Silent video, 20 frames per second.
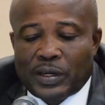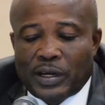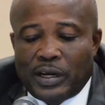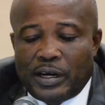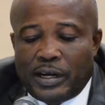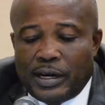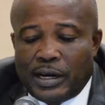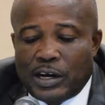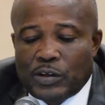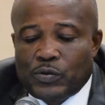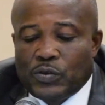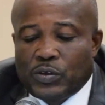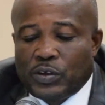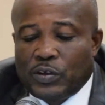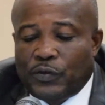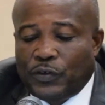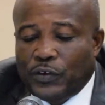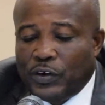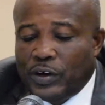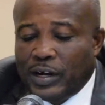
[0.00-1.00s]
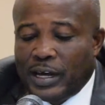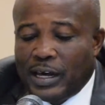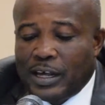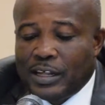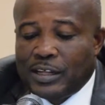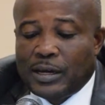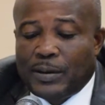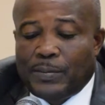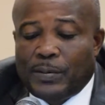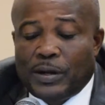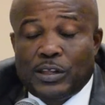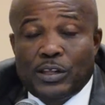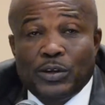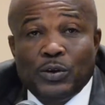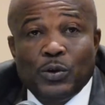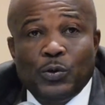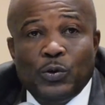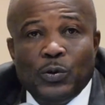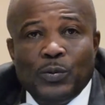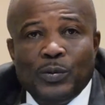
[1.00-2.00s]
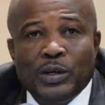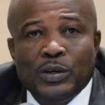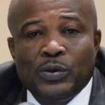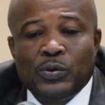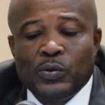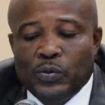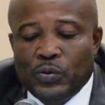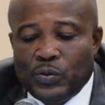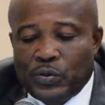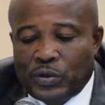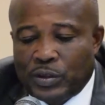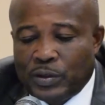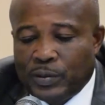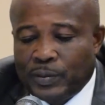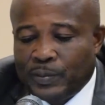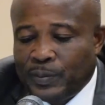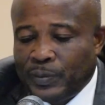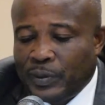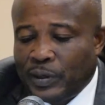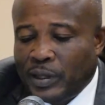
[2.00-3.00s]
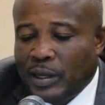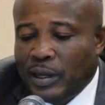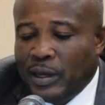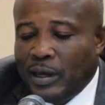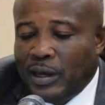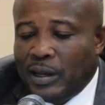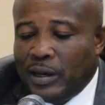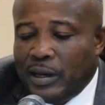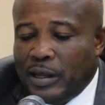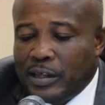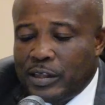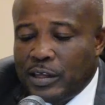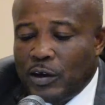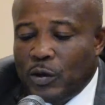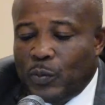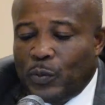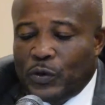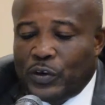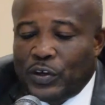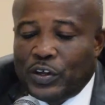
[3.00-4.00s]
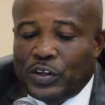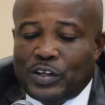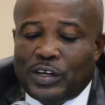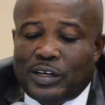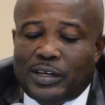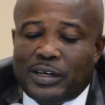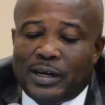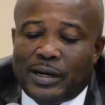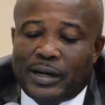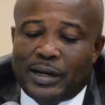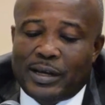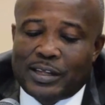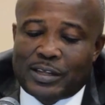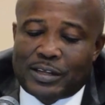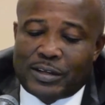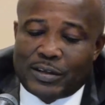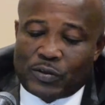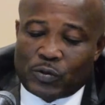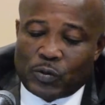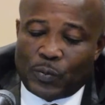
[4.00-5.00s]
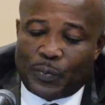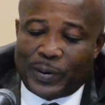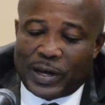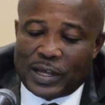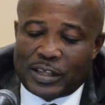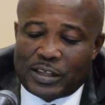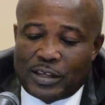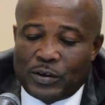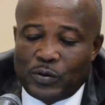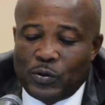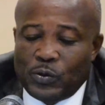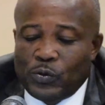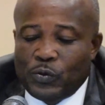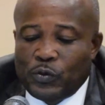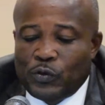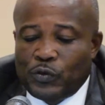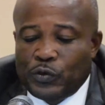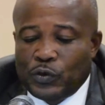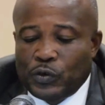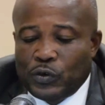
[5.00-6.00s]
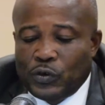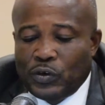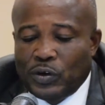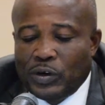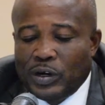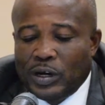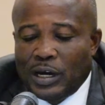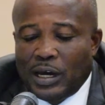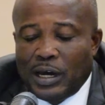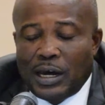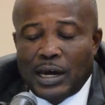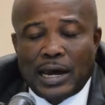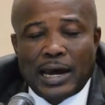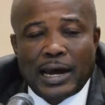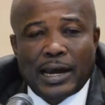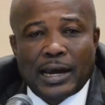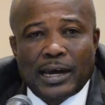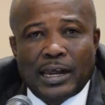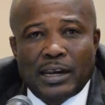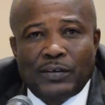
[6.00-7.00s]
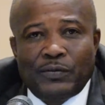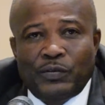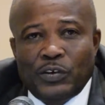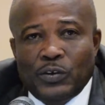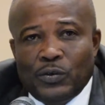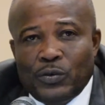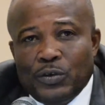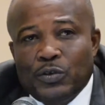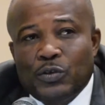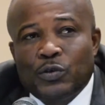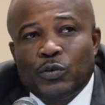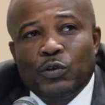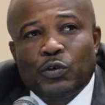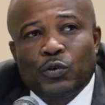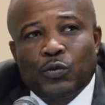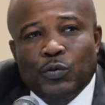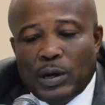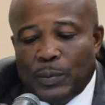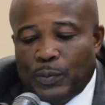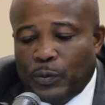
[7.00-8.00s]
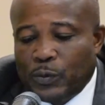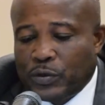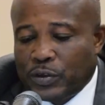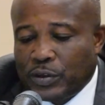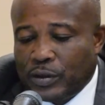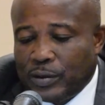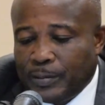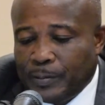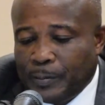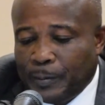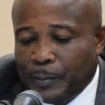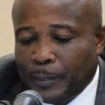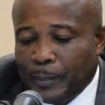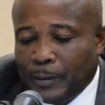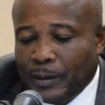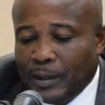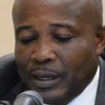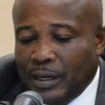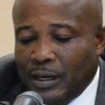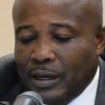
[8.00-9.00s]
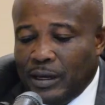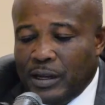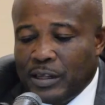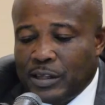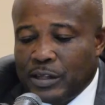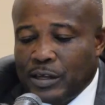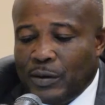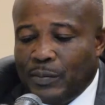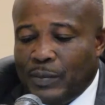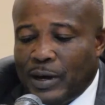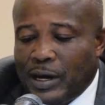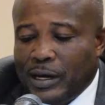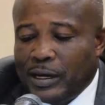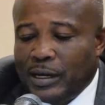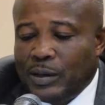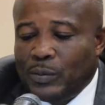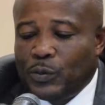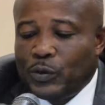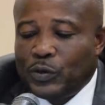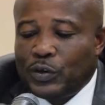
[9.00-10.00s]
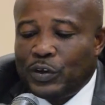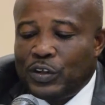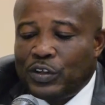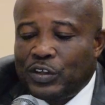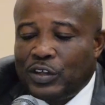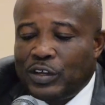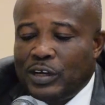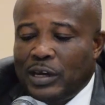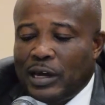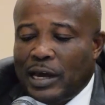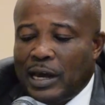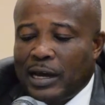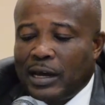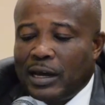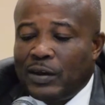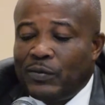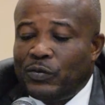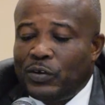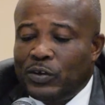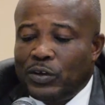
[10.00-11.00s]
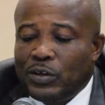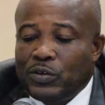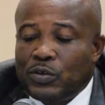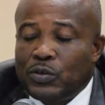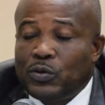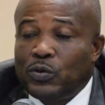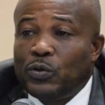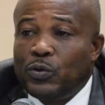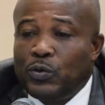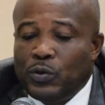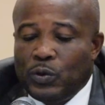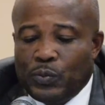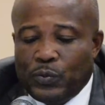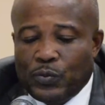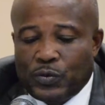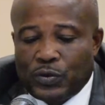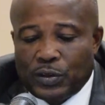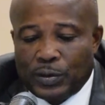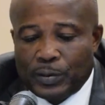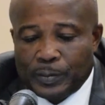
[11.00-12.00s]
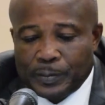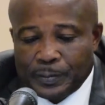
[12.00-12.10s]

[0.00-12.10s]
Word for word: grâce aux efforts engagés à partir de 2012. Les aires protégées terrestres sont passées de nos jours à 4,03% et les aires marines protégées à 4,02%.